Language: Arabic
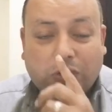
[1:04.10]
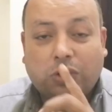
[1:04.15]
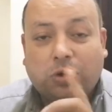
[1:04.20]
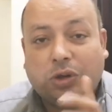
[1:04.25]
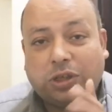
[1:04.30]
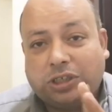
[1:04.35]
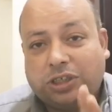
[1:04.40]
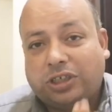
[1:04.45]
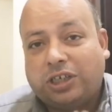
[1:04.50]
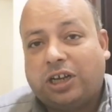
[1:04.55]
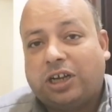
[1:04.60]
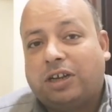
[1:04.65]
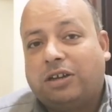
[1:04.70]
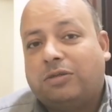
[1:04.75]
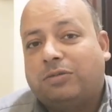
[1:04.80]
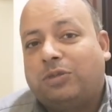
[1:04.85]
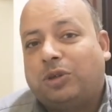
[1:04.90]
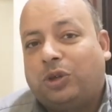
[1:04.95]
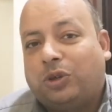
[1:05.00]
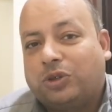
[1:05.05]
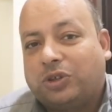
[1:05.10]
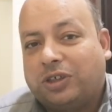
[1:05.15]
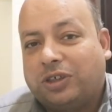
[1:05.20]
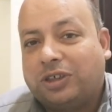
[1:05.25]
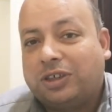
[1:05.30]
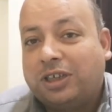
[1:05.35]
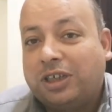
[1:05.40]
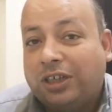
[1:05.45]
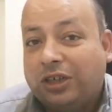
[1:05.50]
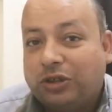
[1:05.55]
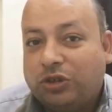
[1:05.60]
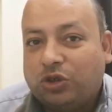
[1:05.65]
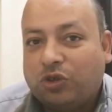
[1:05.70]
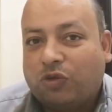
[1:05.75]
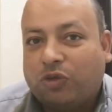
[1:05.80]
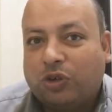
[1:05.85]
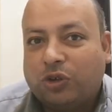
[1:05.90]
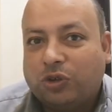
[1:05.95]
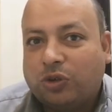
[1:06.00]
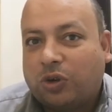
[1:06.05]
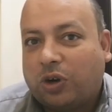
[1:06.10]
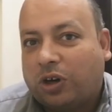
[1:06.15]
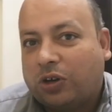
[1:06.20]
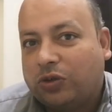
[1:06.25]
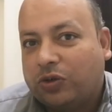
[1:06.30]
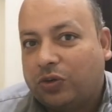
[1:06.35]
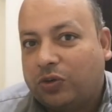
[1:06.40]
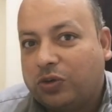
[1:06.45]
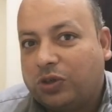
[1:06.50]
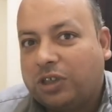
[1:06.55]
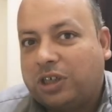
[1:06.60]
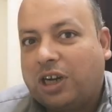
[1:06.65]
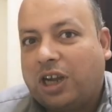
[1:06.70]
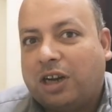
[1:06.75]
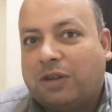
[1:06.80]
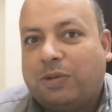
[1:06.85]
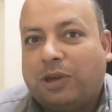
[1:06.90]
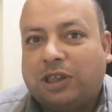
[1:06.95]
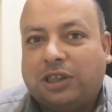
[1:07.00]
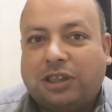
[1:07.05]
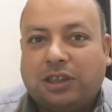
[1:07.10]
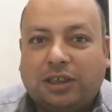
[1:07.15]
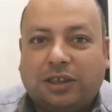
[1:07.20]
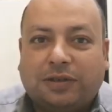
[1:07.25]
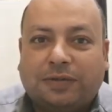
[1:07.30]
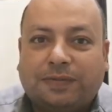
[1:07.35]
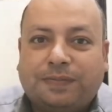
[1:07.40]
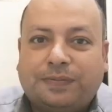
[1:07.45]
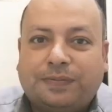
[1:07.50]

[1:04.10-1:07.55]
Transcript: او لو هتشتغل بالحصان نشوف الانترو على طول ونرجع لبعض تاني